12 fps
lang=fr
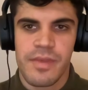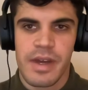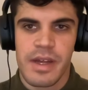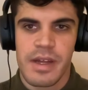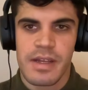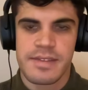
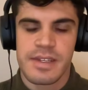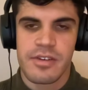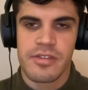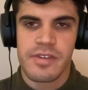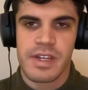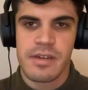à la
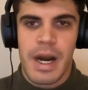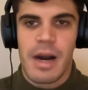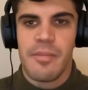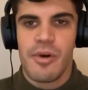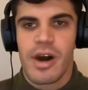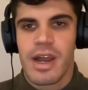Silicon Valley par
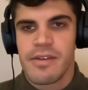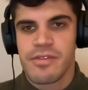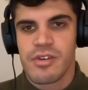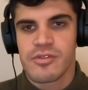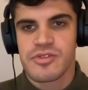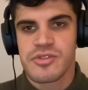rapport à la
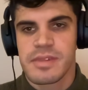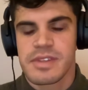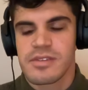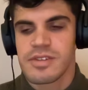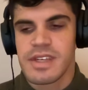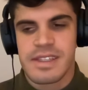France
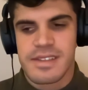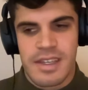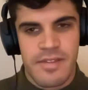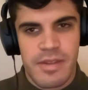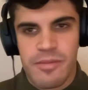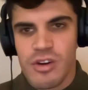Est-ce qu'il y a des
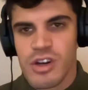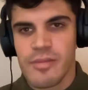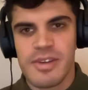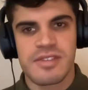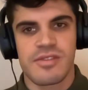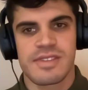événements
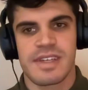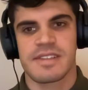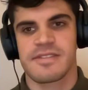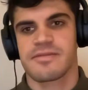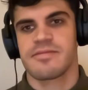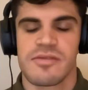Comment est-ce que ça se